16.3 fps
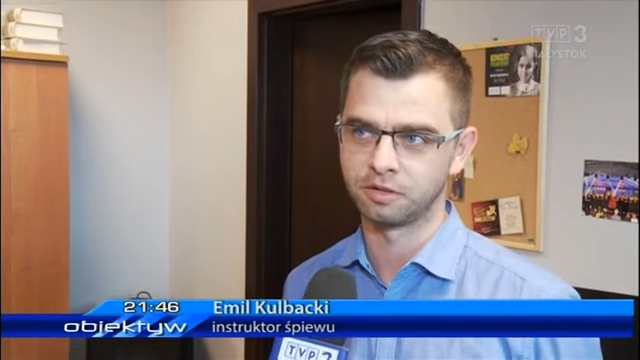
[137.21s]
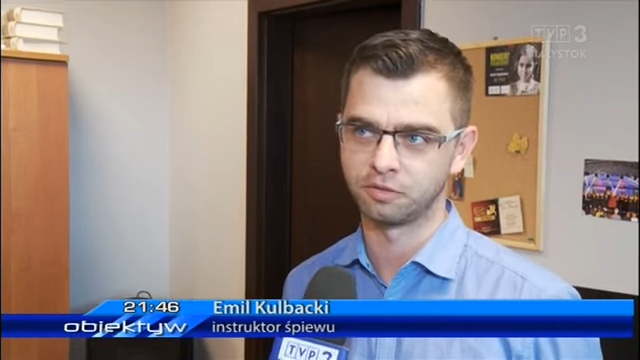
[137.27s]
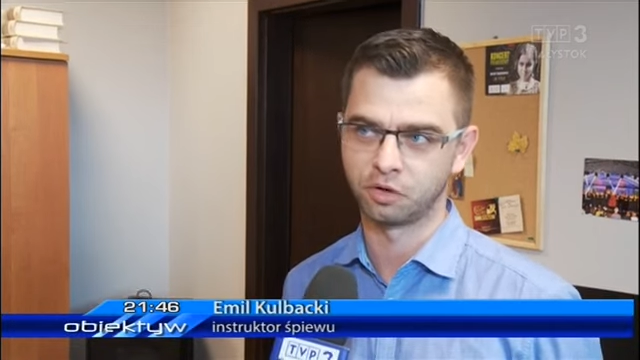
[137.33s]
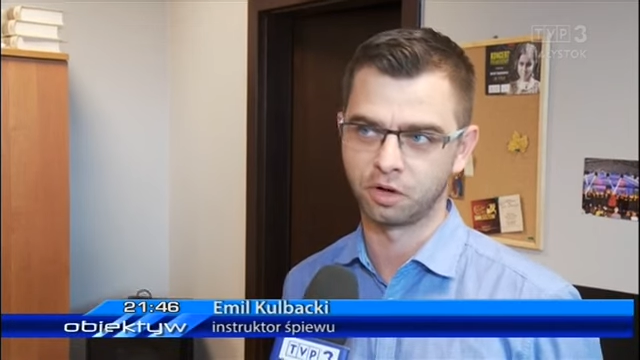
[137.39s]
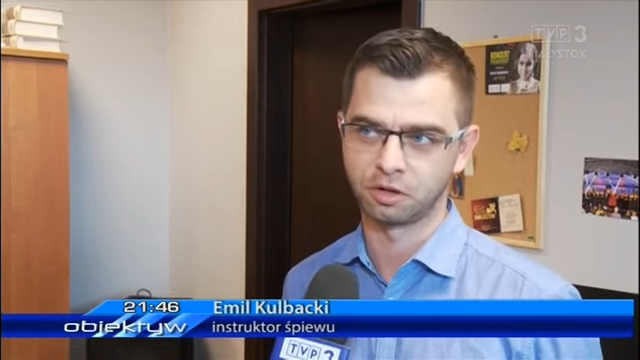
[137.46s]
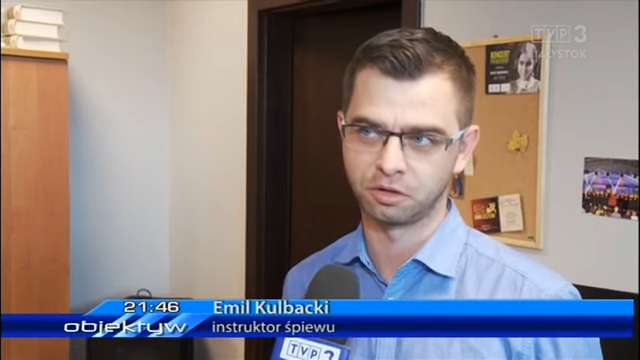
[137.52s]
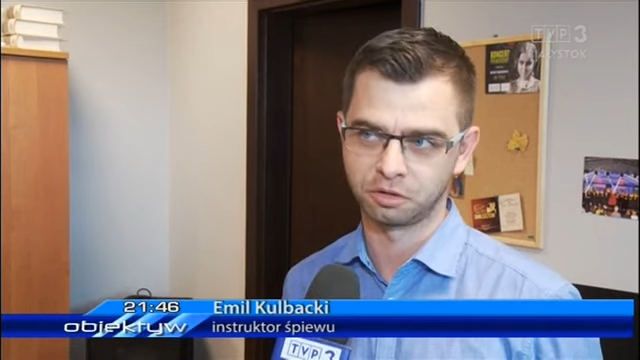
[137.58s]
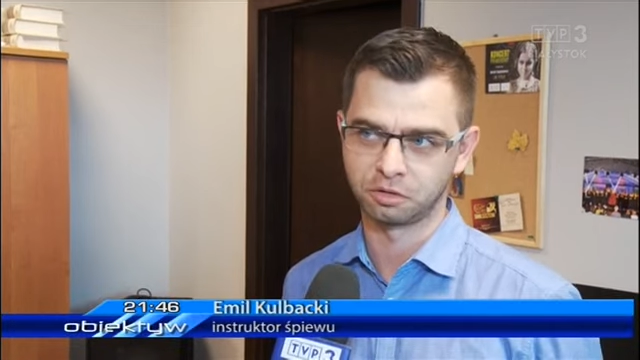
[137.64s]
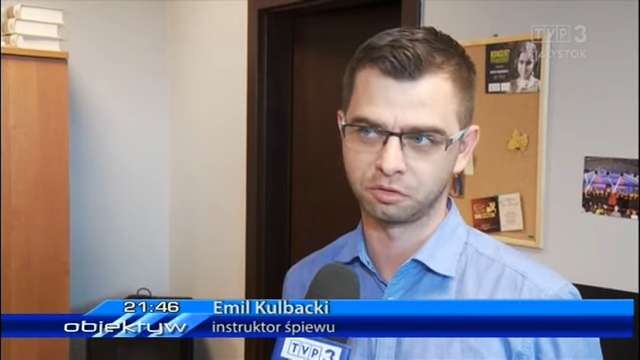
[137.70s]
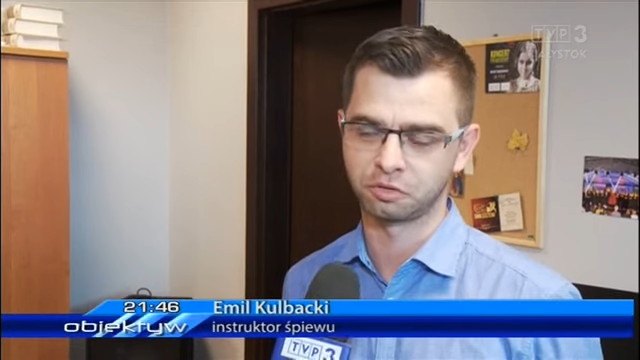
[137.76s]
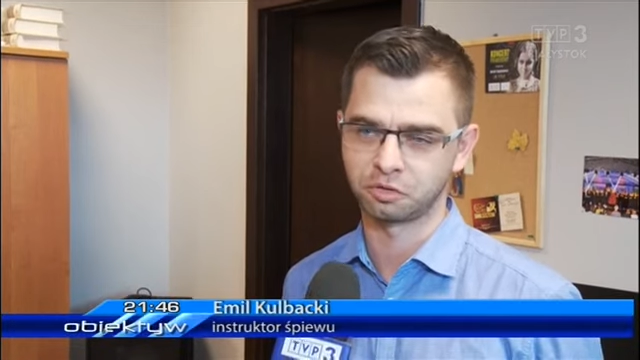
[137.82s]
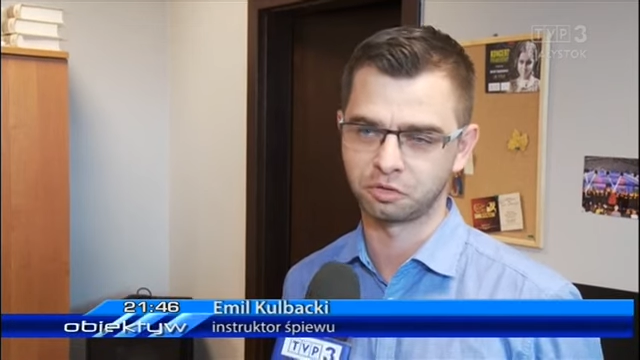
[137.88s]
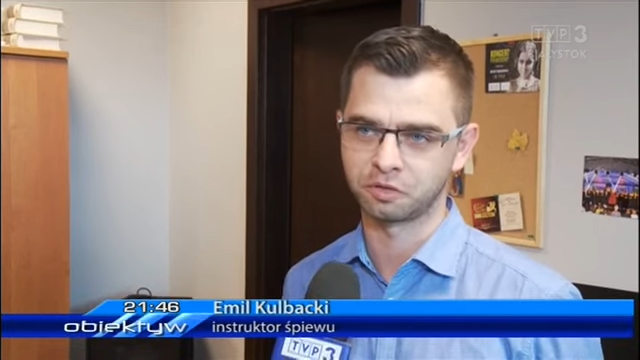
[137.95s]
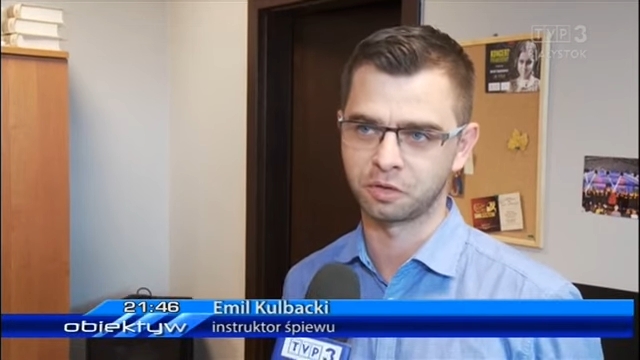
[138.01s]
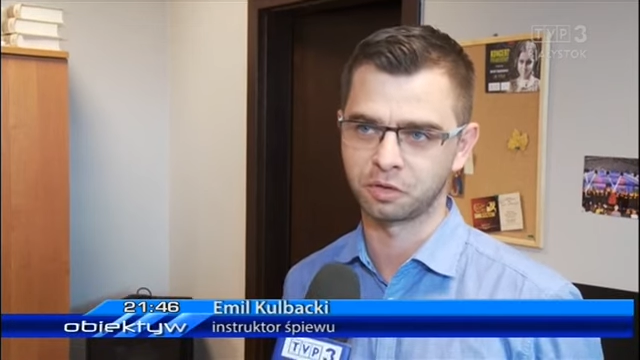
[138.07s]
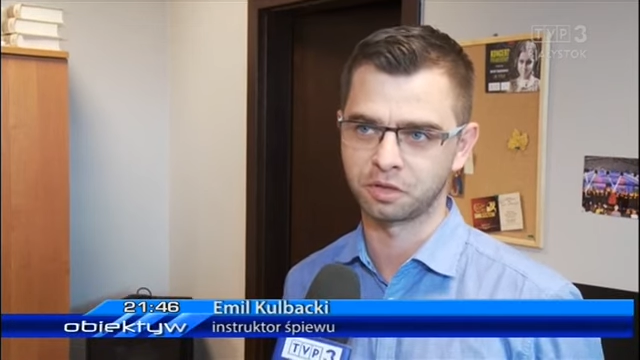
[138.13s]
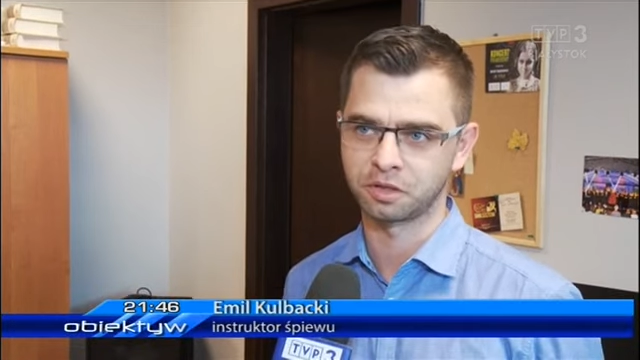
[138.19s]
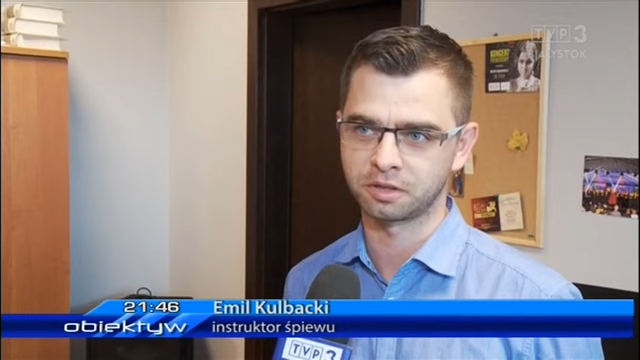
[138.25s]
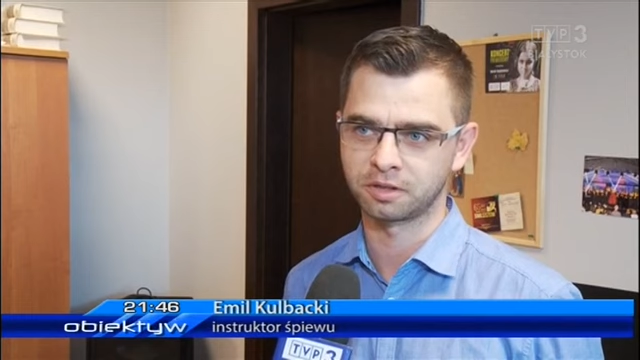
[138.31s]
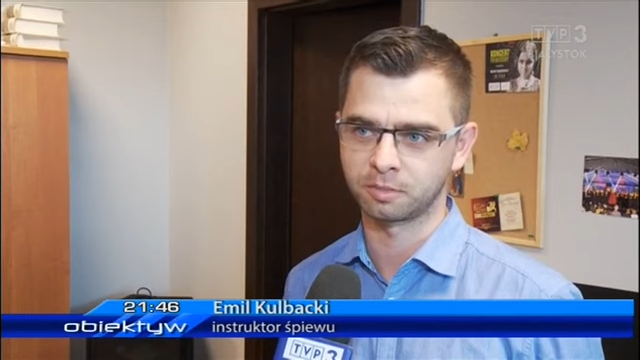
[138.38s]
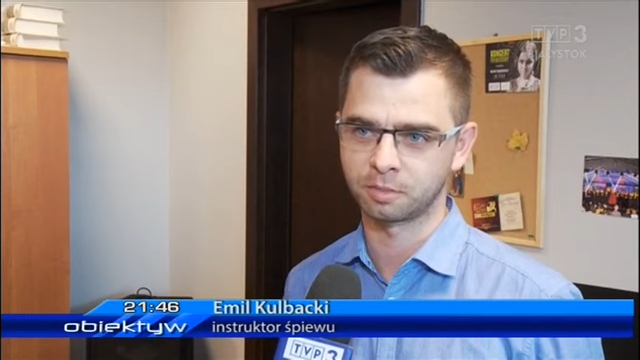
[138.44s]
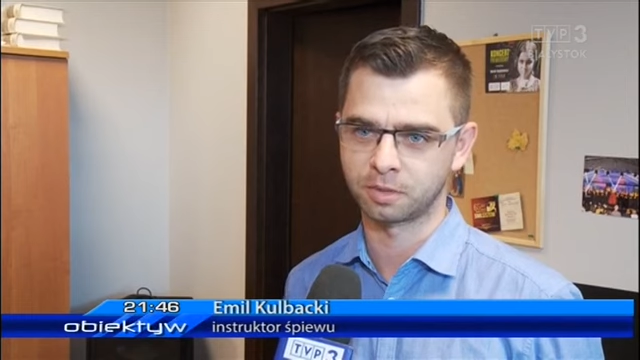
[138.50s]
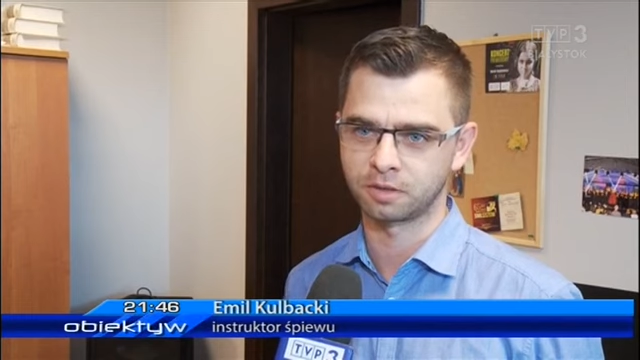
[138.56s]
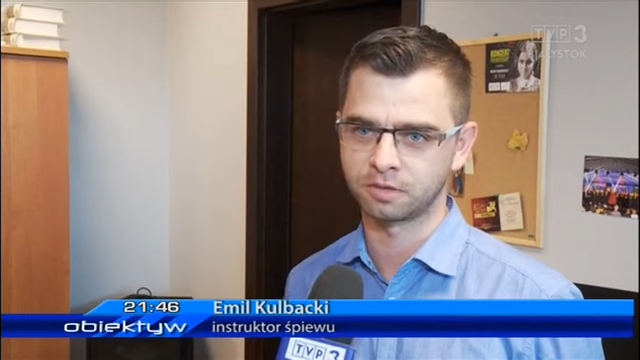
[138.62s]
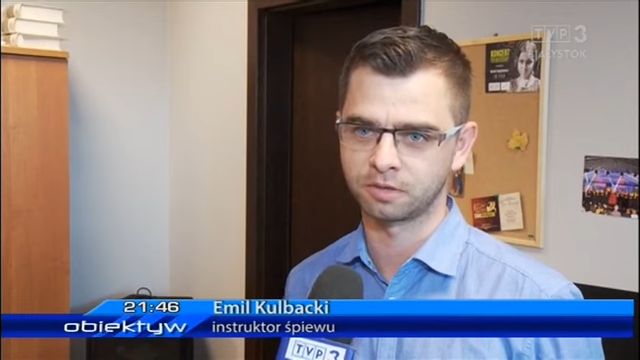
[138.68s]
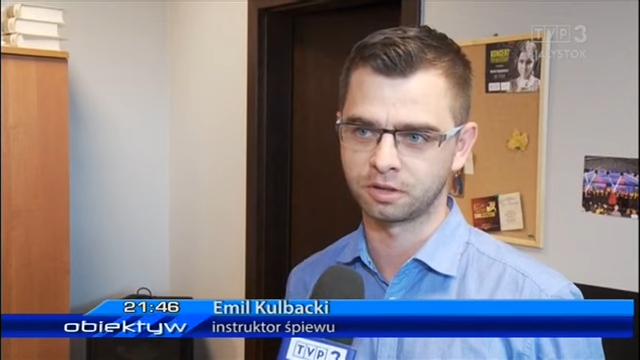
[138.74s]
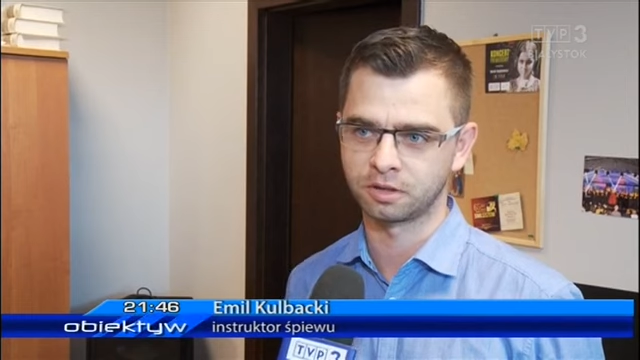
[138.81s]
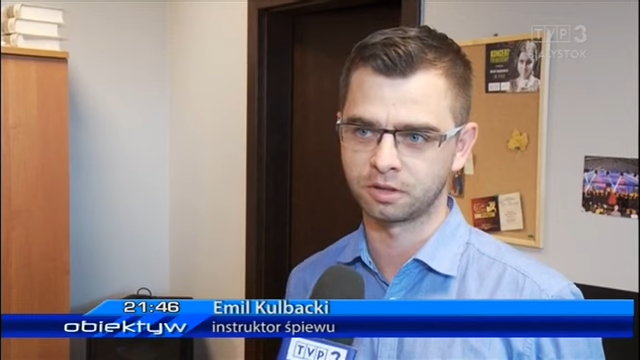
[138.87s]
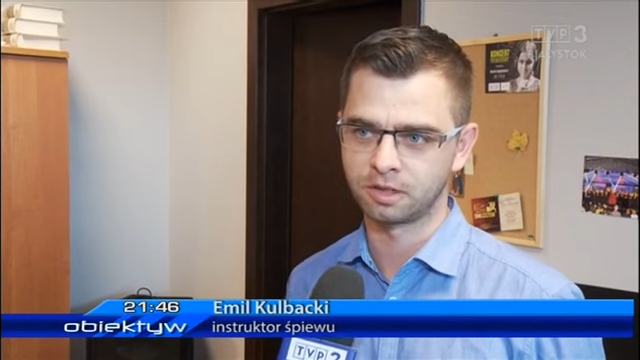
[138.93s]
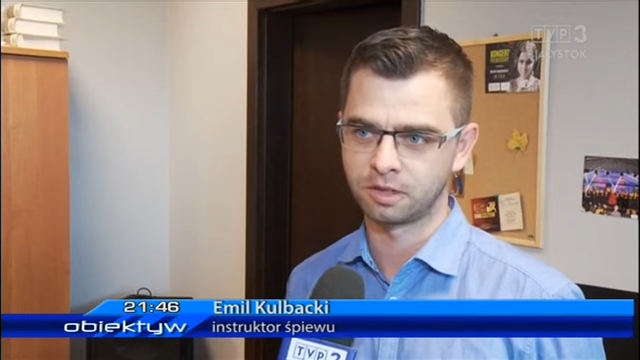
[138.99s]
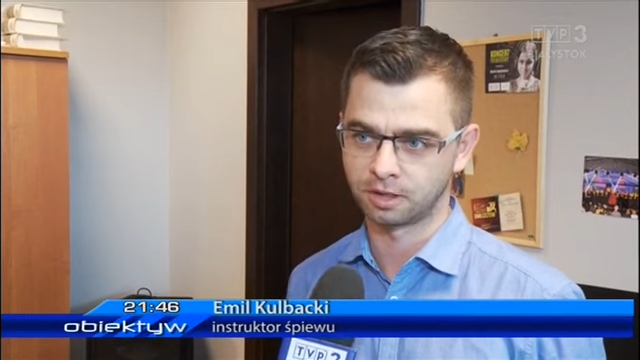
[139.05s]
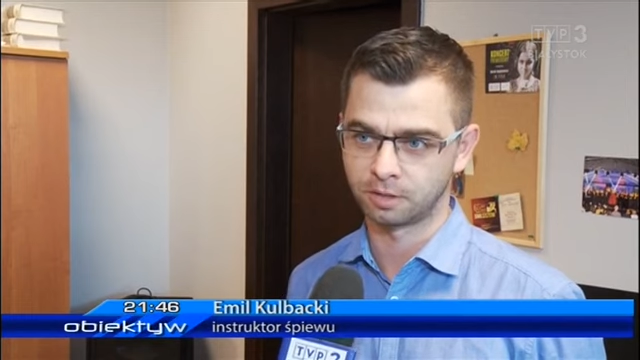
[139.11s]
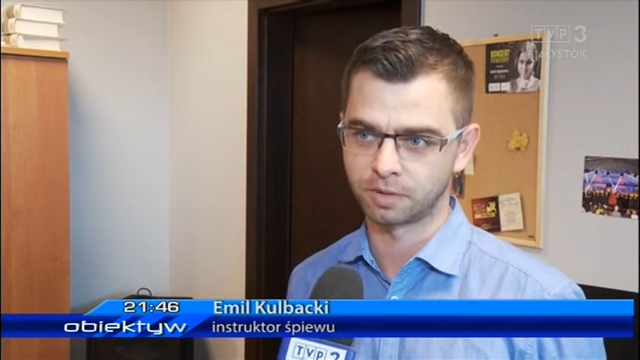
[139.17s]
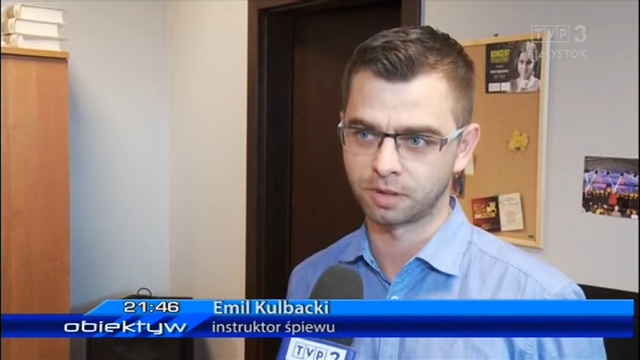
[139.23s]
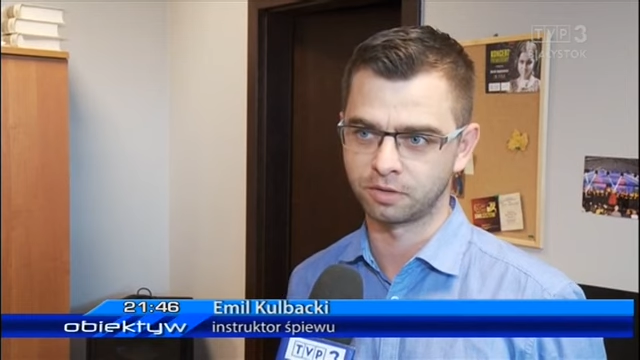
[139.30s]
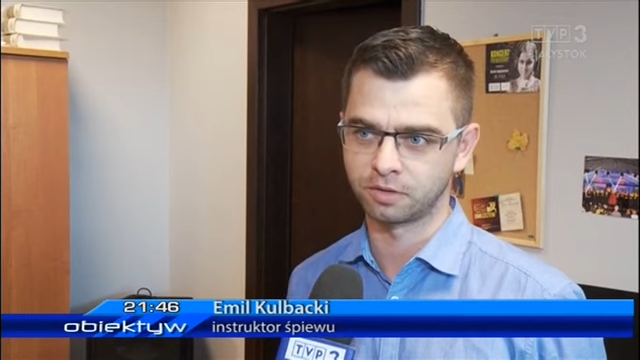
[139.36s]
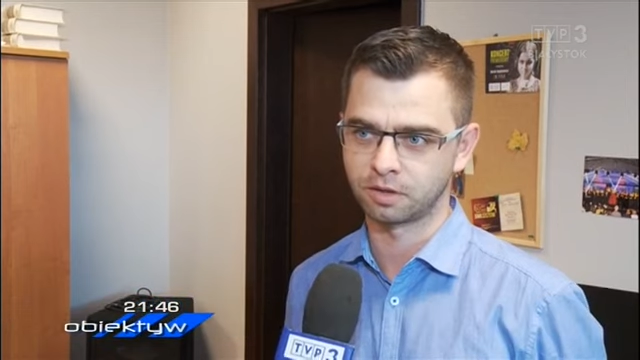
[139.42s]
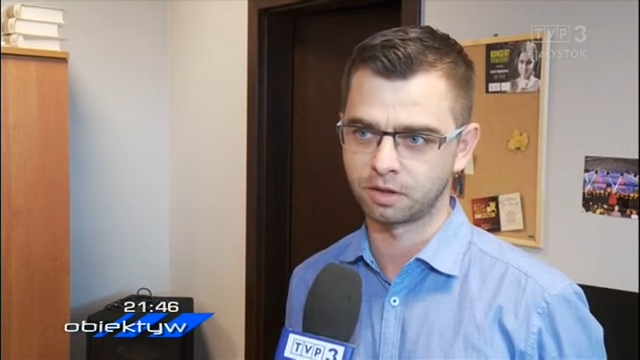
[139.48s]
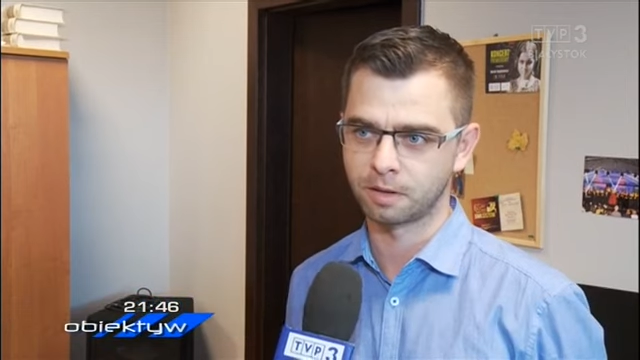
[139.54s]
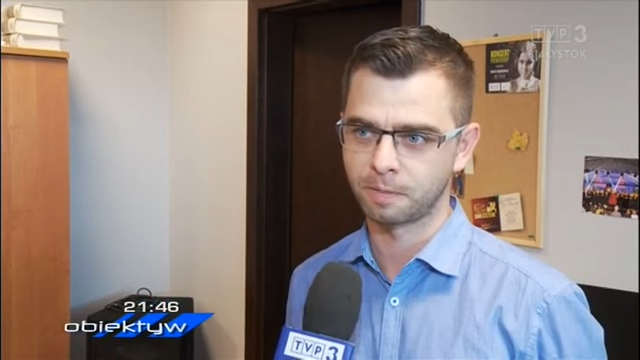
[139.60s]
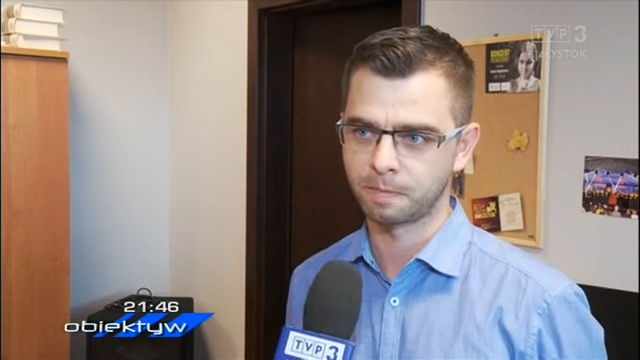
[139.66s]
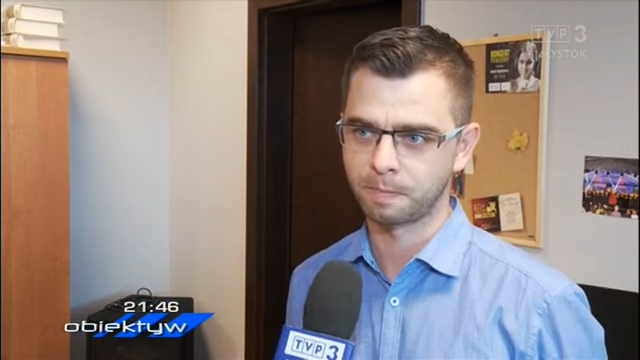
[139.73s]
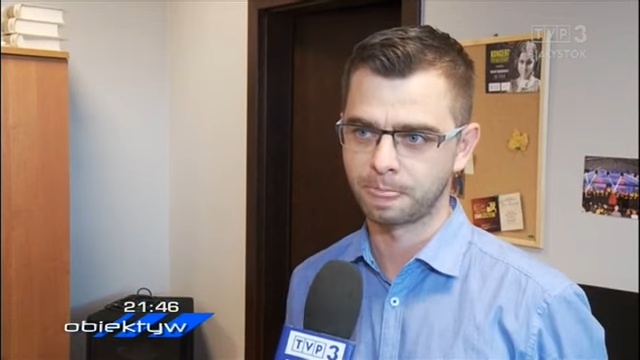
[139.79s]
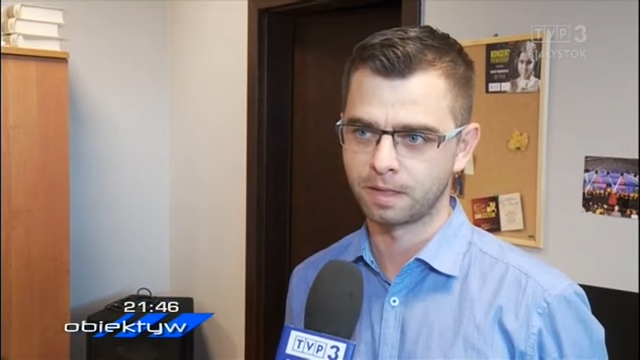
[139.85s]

wokalistów Suwałk jest naprawdę, naprawdę na,